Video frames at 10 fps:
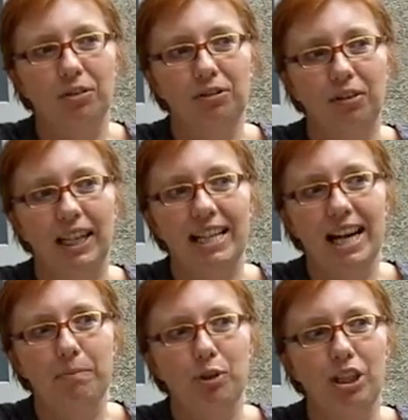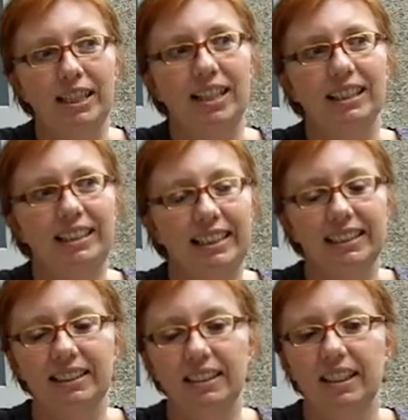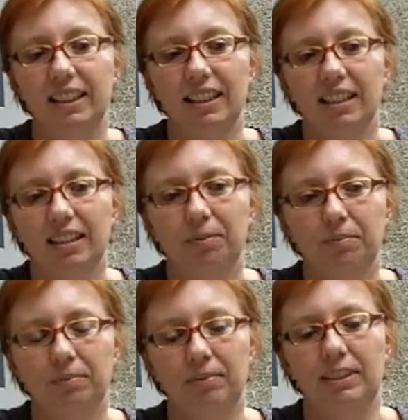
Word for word: Und Freiheit besteht darin, diesen, ähm,